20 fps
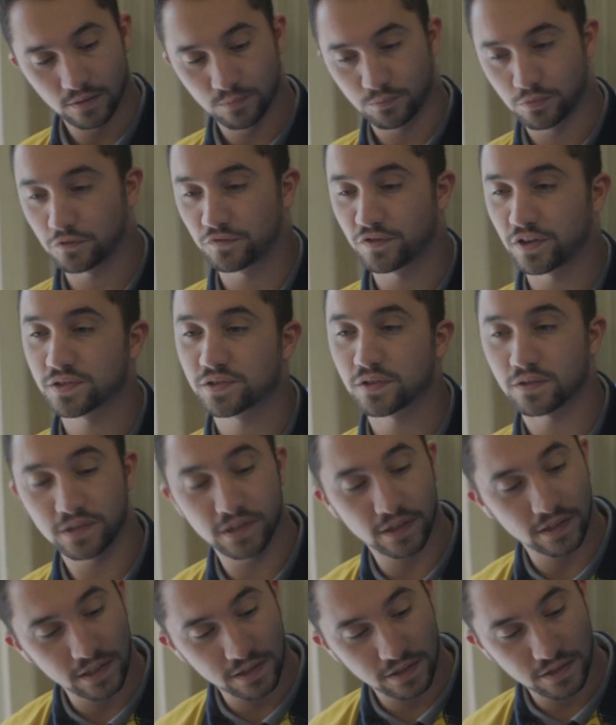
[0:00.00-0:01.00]
Pour faire
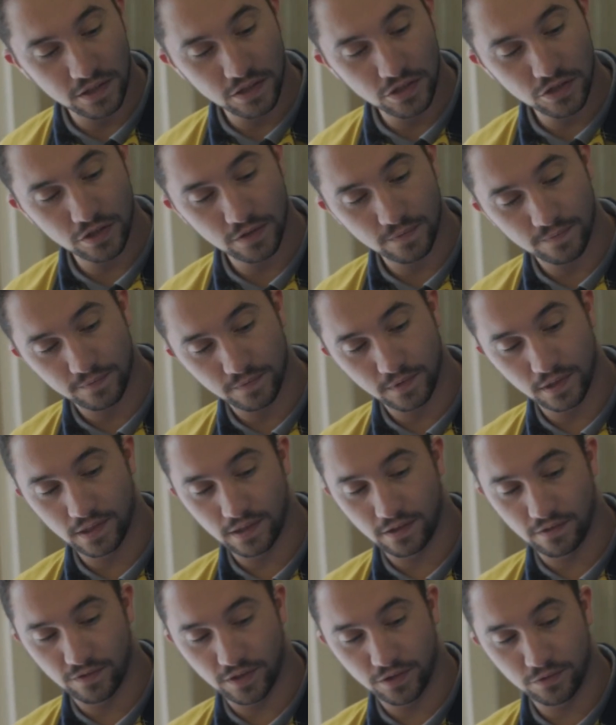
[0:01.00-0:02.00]
sortir la tige,
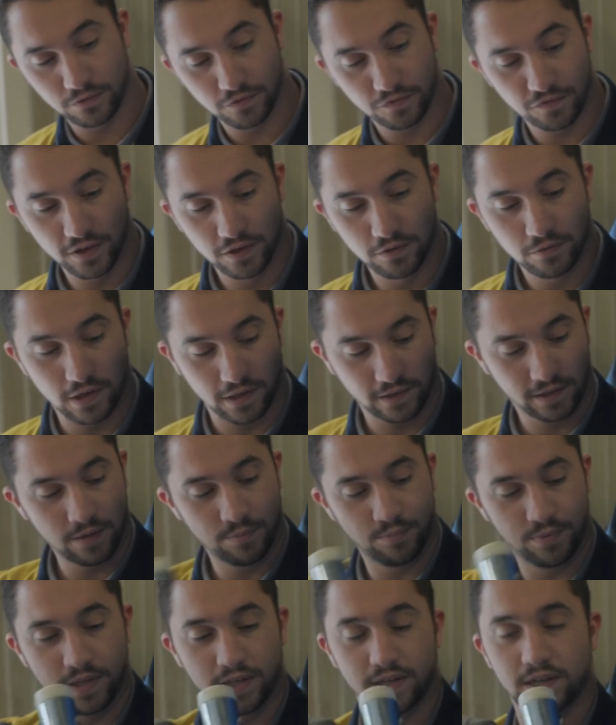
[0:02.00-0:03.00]
il va donc falloir
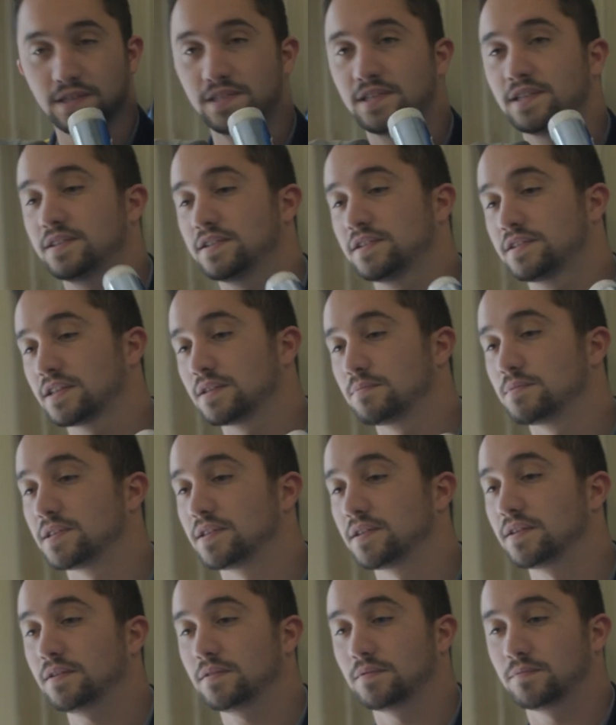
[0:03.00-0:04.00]
taper à cette
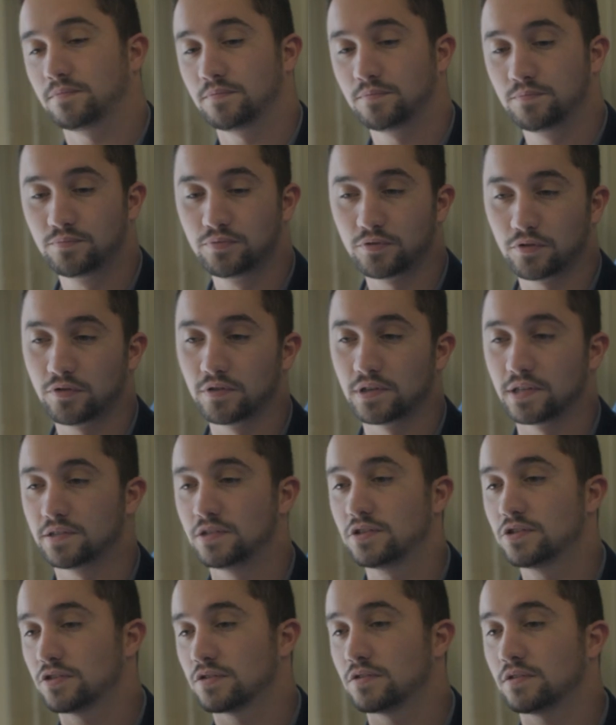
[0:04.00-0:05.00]
extrémité pour que la
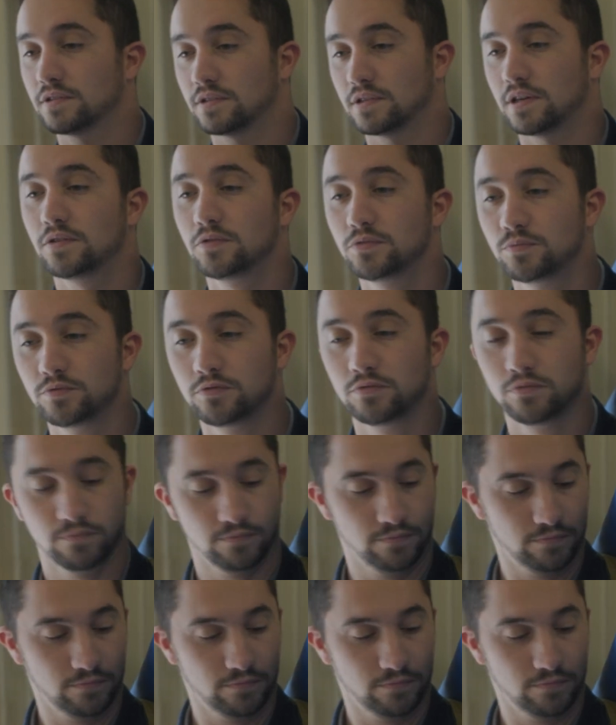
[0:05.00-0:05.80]
tige sorte à l'autre bout.